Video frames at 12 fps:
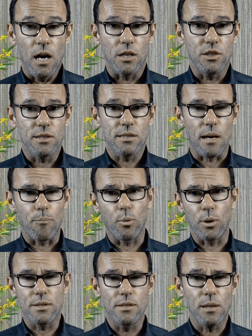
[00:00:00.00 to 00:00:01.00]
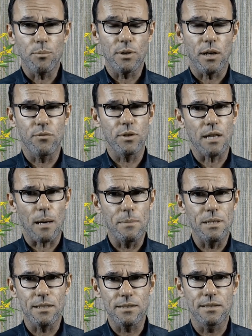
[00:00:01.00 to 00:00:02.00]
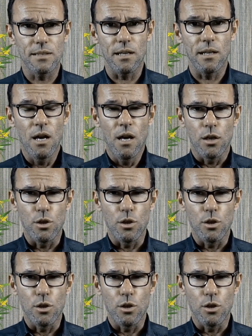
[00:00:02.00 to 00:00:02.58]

A gente sabe, por exemplo, que a vitamina C